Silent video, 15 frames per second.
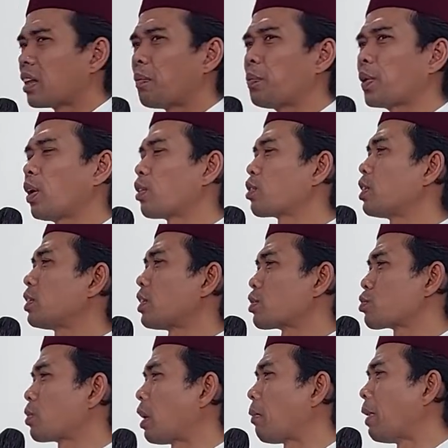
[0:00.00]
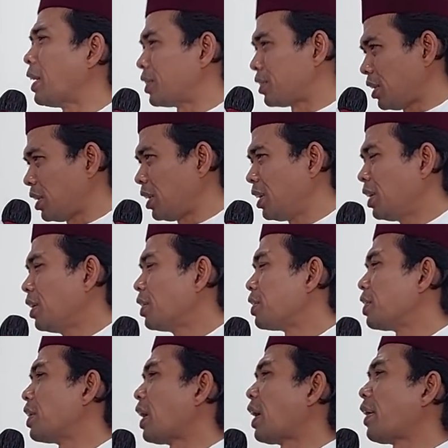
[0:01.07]
tapi kalau kita sudah mati
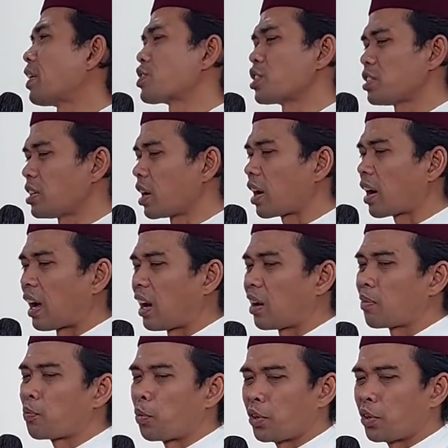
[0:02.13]
tidak ada sejengkal